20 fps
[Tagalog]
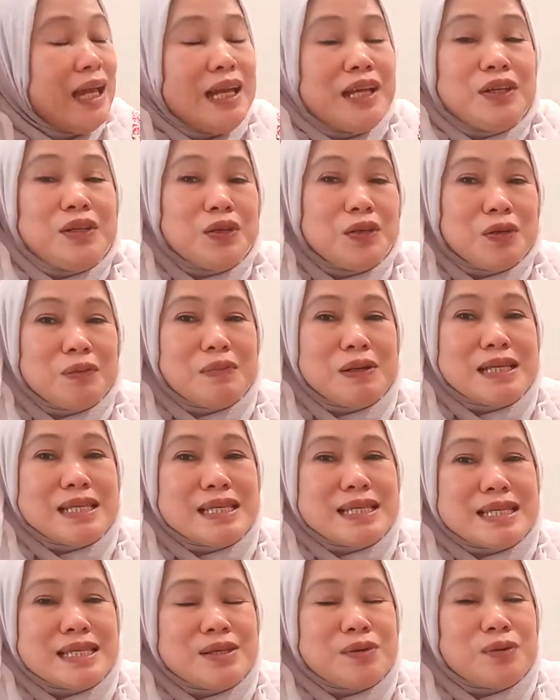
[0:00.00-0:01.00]

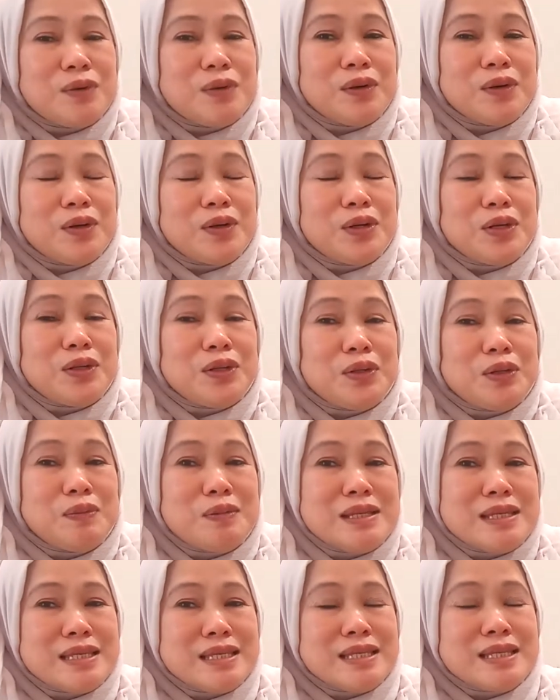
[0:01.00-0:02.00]
Jubis,
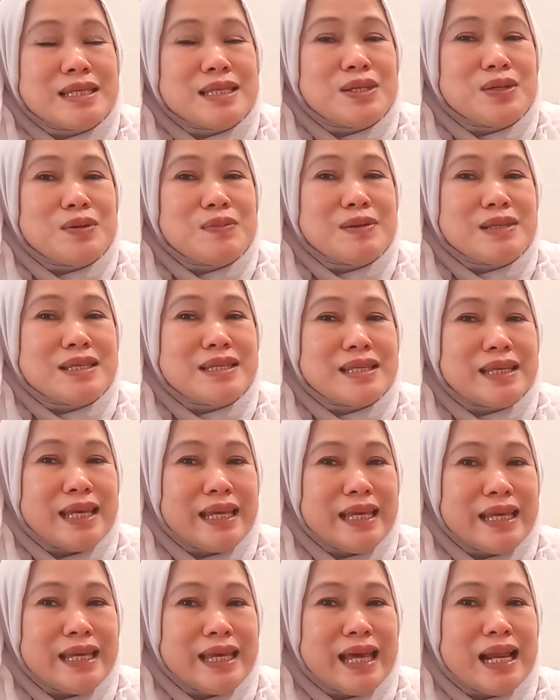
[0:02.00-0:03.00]
Jubis, Jubis
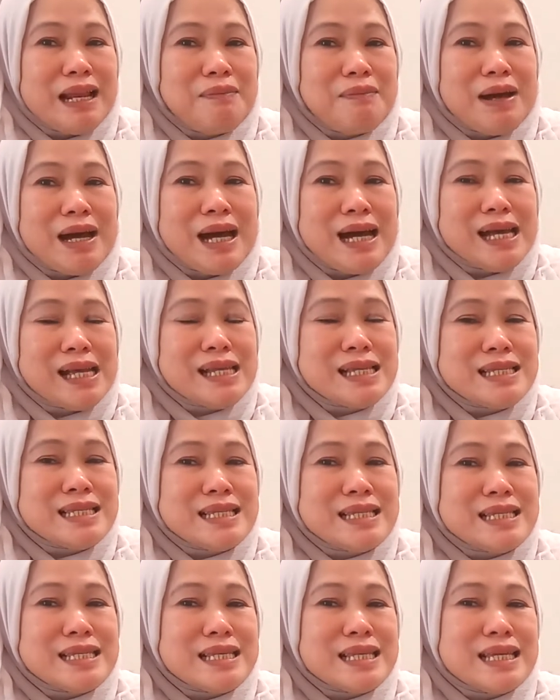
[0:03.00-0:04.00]
eh,
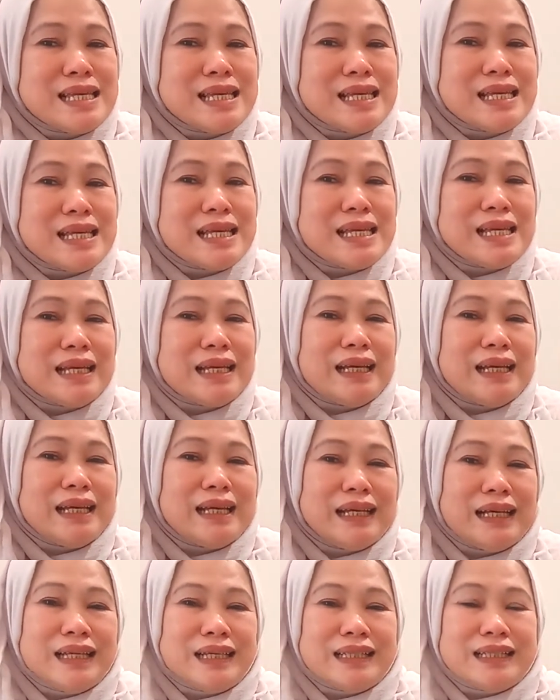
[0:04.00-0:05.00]
Yelmas,
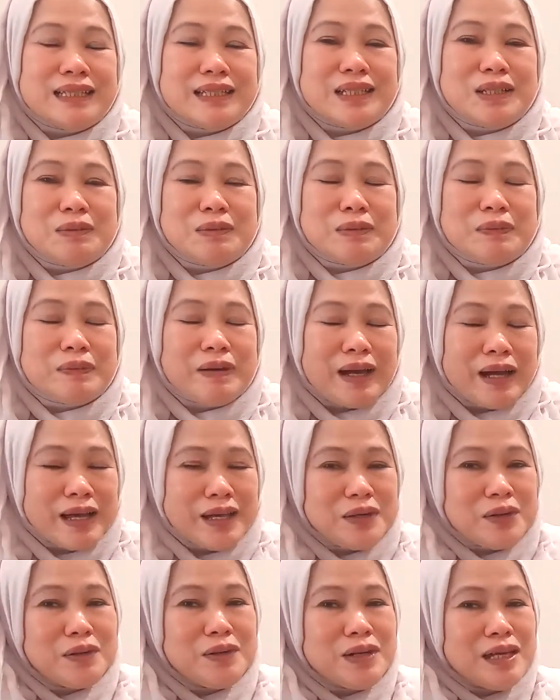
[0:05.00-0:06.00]
sino pa ba,
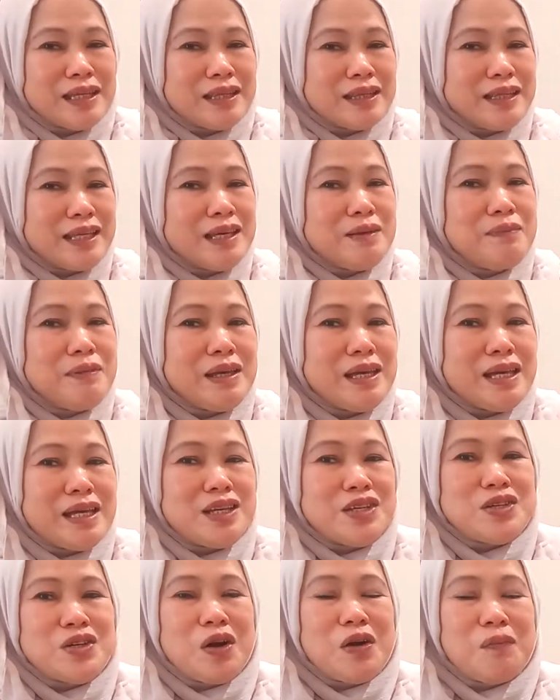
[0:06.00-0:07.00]
kay Unad TV,
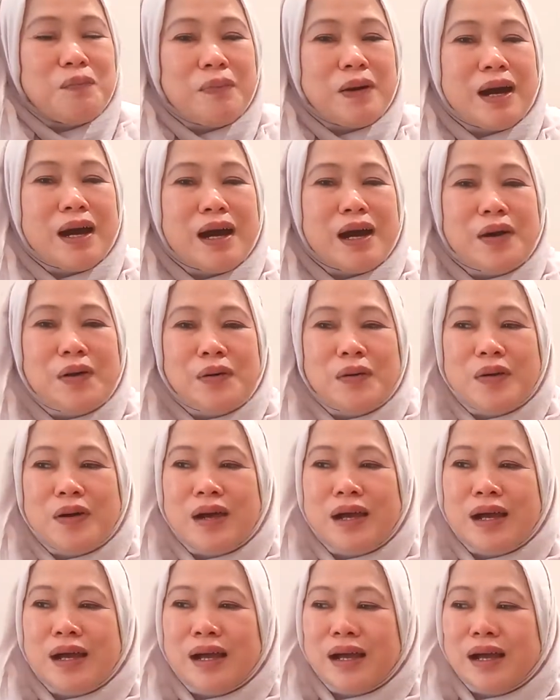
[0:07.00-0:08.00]
Siopaw,
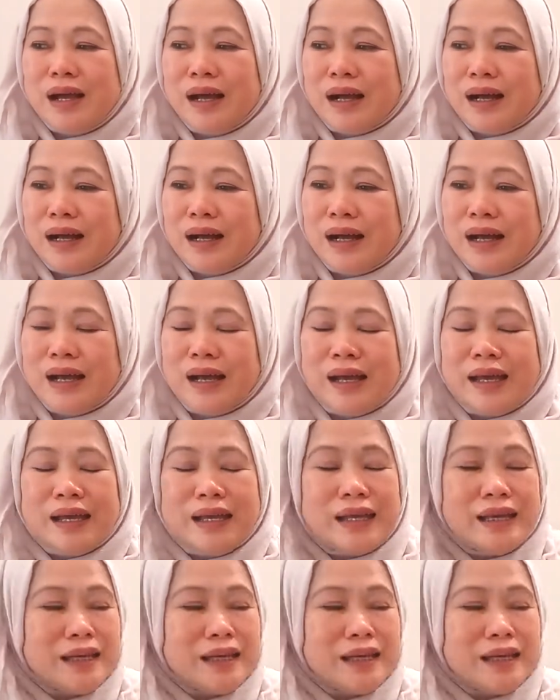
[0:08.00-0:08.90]
kay